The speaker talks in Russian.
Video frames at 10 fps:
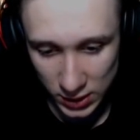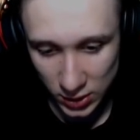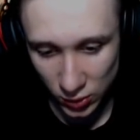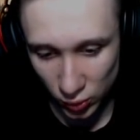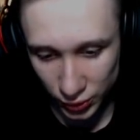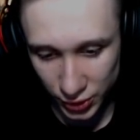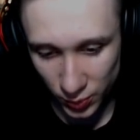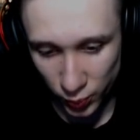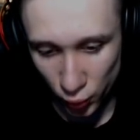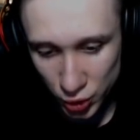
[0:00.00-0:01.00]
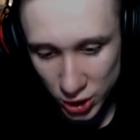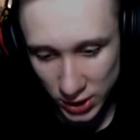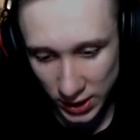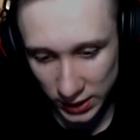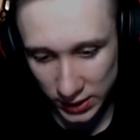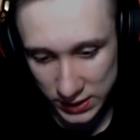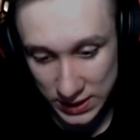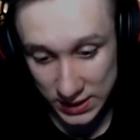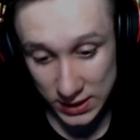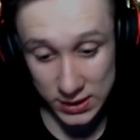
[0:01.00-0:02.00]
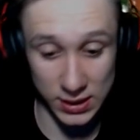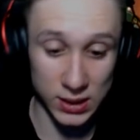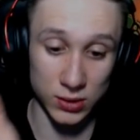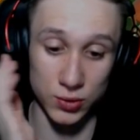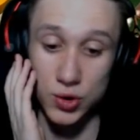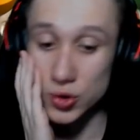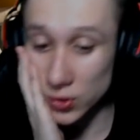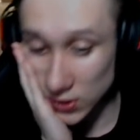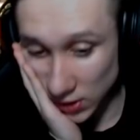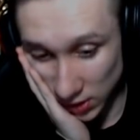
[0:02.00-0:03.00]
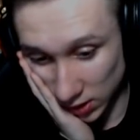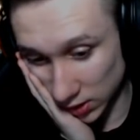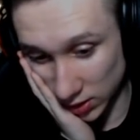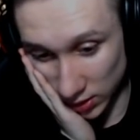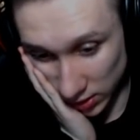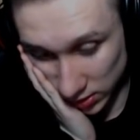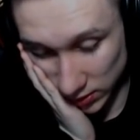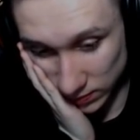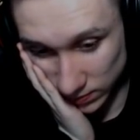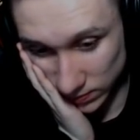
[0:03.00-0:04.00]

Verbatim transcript: Контр пуш, хотел сказать я, но чё-то как-то это...